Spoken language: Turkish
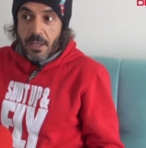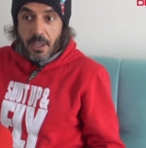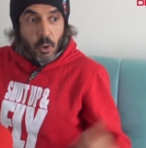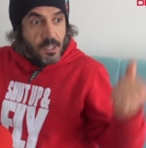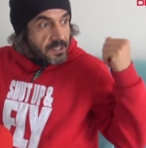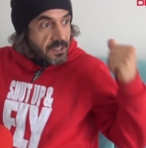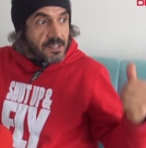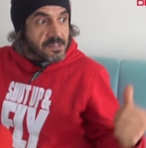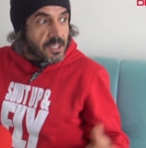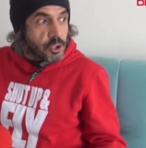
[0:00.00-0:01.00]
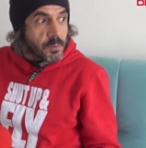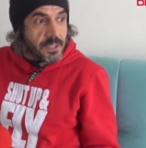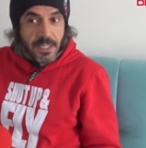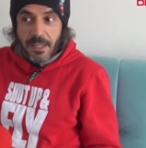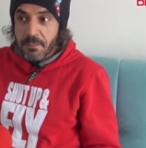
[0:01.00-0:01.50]
E, o esnada
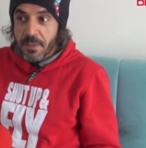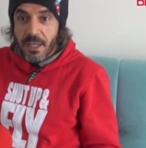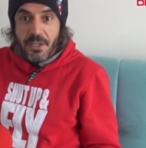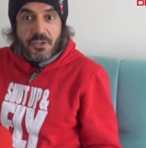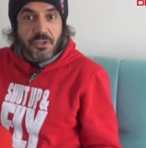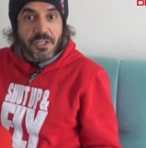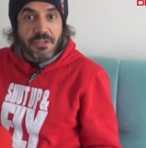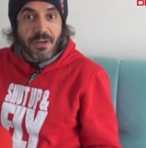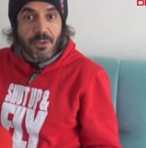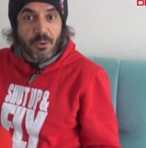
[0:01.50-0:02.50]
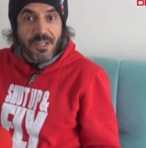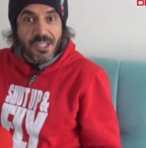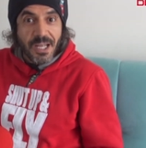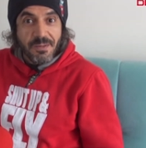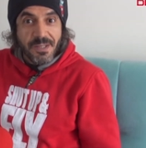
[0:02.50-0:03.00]
stadyuma gelen birkaç kişi vardı
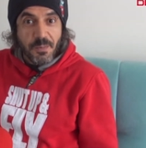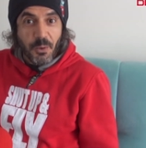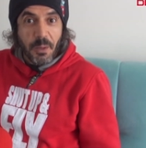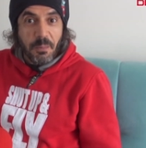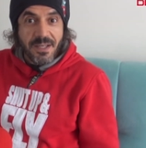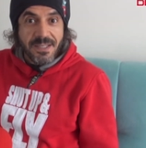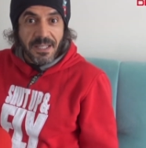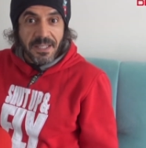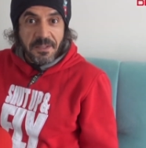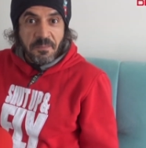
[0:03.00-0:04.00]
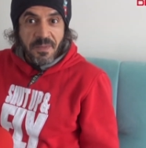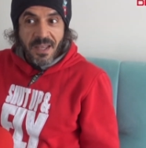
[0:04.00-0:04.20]
orada spor yapmak isteyenler.